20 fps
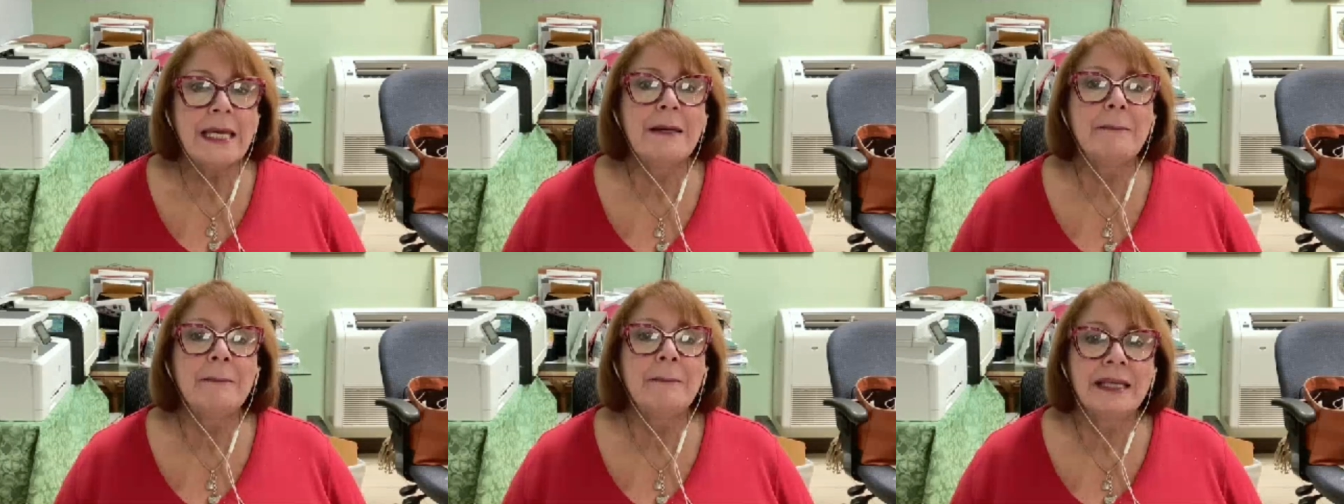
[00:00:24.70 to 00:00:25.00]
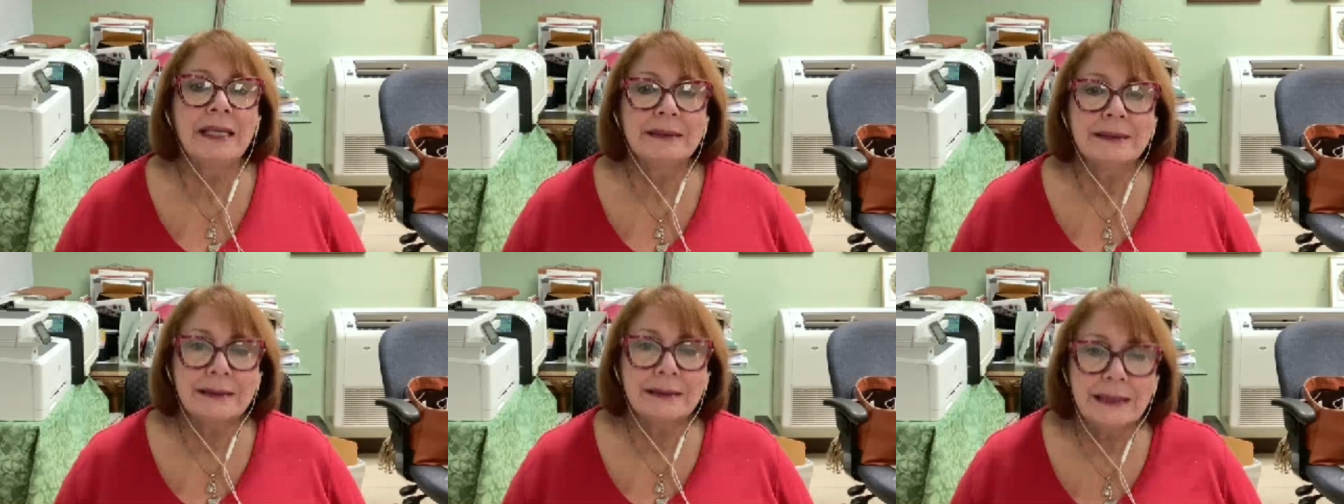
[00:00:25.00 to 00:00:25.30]

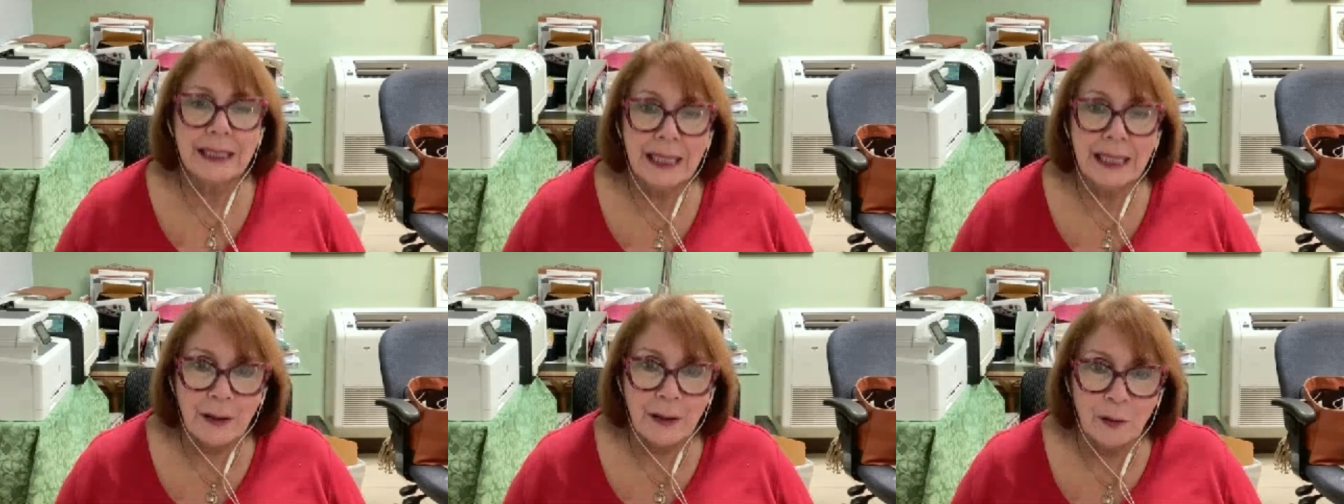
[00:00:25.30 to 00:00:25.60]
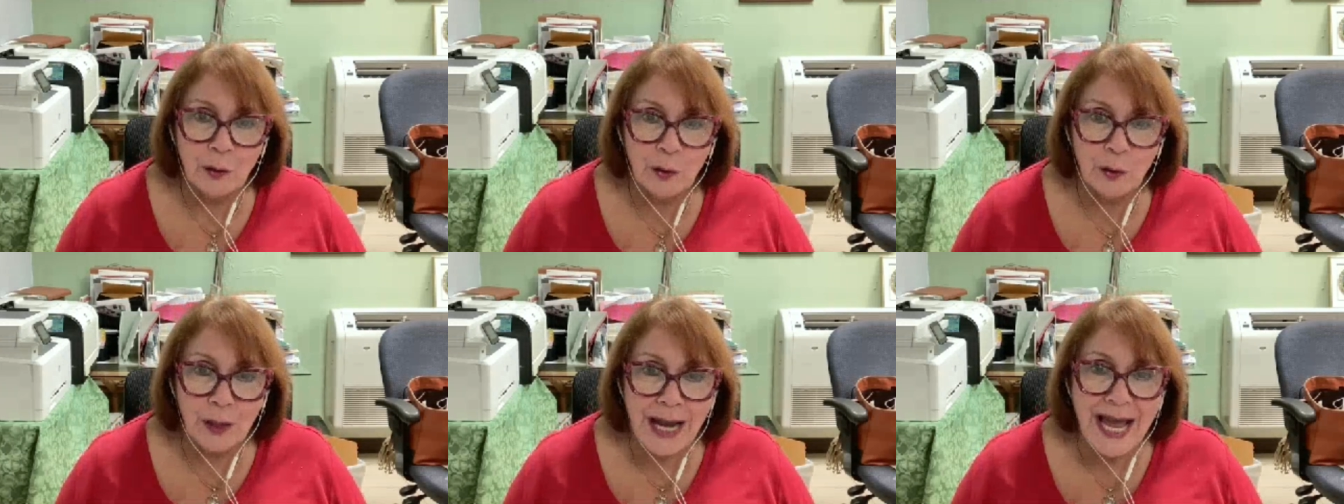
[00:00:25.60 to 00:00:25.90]

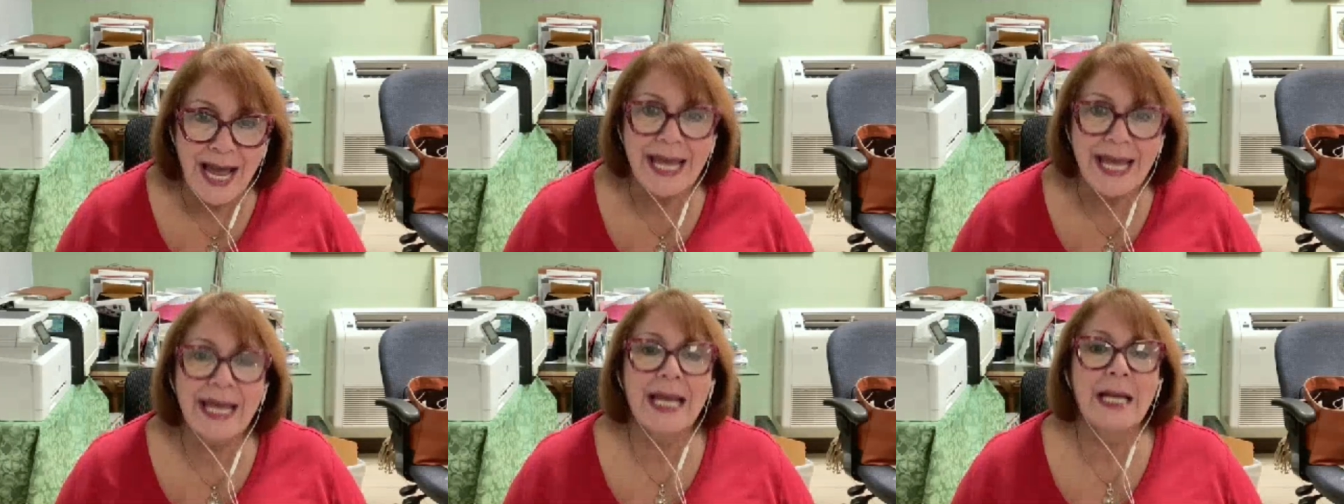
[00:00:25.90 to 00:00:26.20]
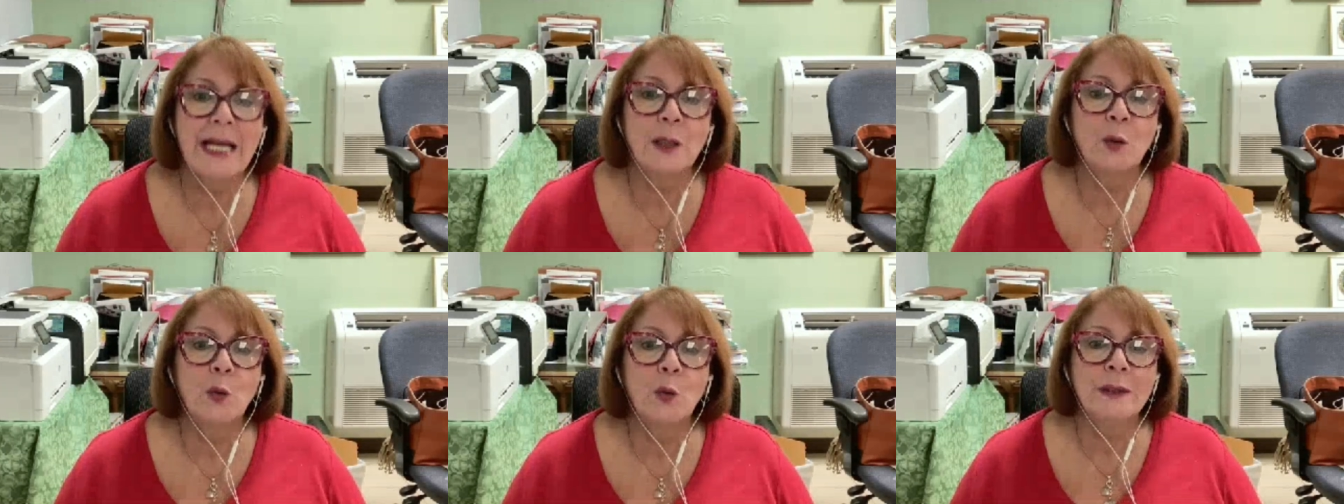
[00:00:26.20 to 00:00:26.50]
investigadora en
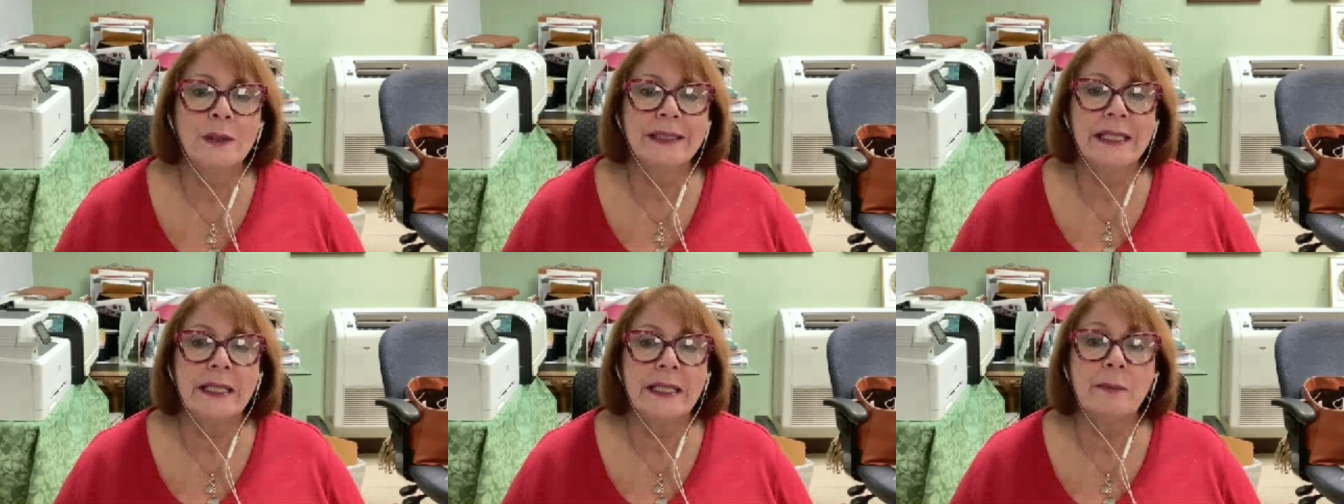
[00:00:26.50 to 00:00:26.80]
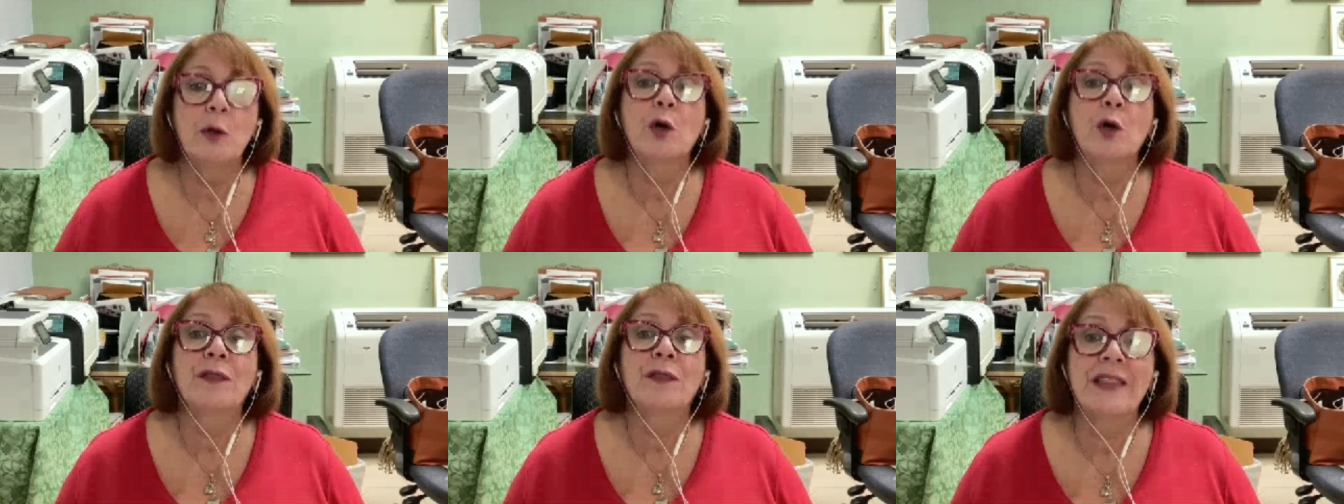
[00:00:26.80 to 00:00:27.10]
el
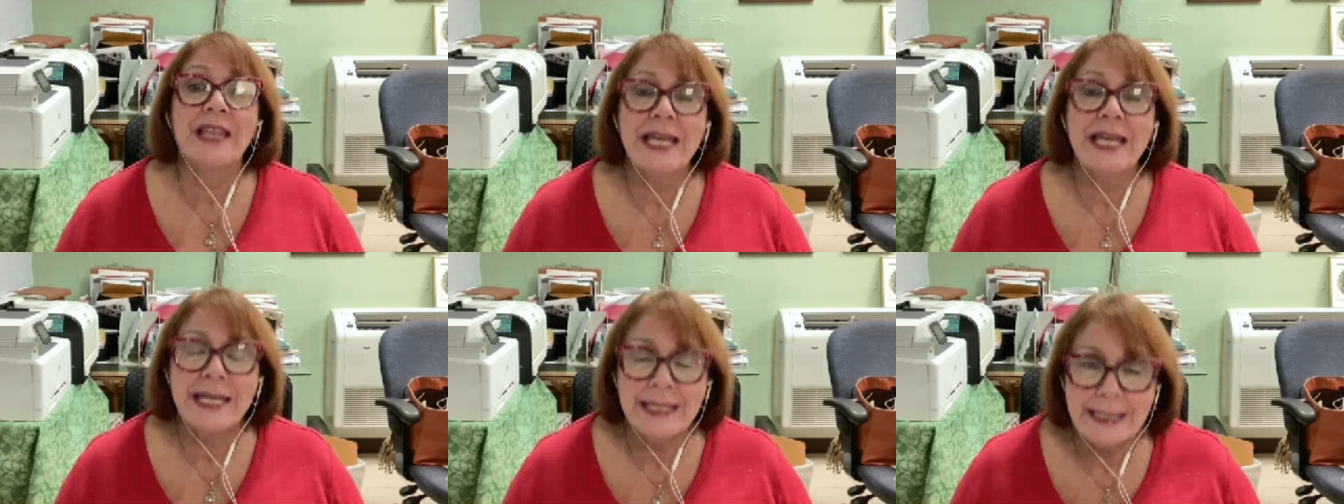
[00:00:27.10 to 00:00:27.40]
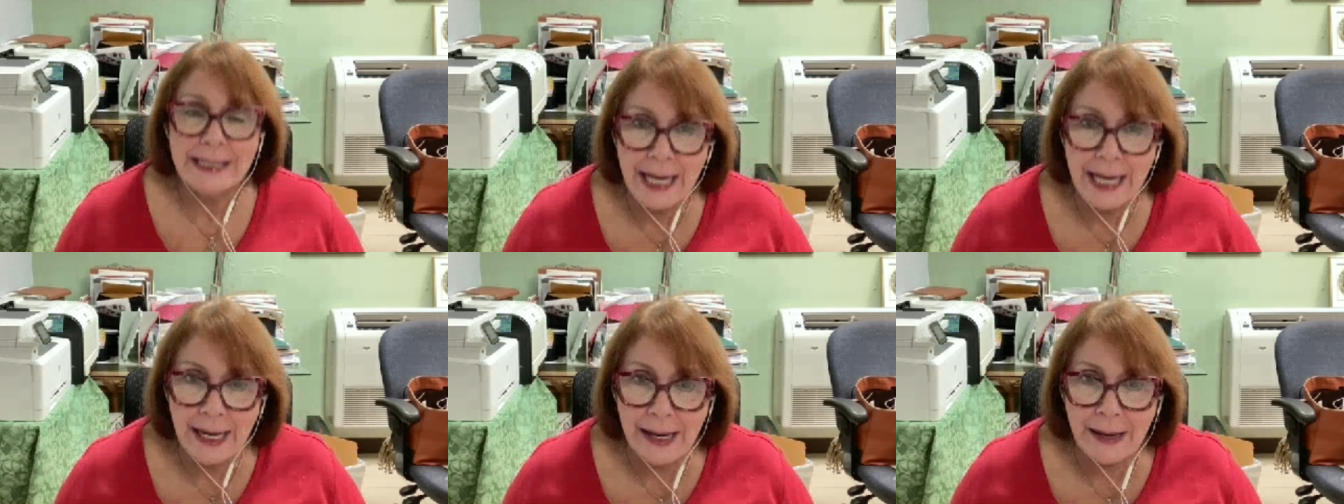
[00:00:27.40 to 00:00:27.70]
cultivo de
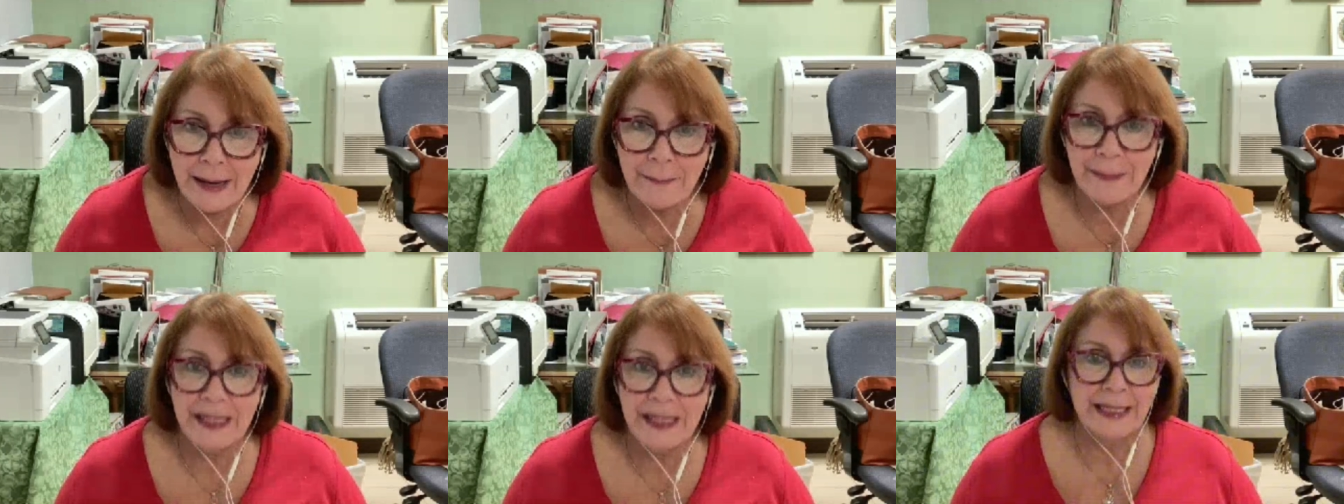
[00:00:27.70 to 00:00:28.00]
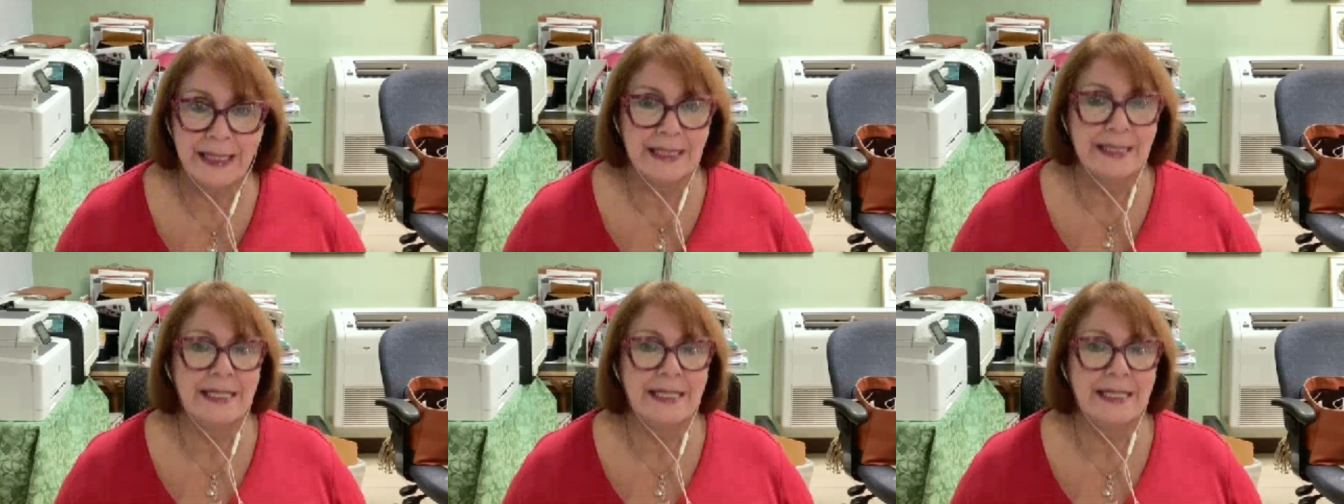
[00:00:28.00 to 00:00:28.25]
ñame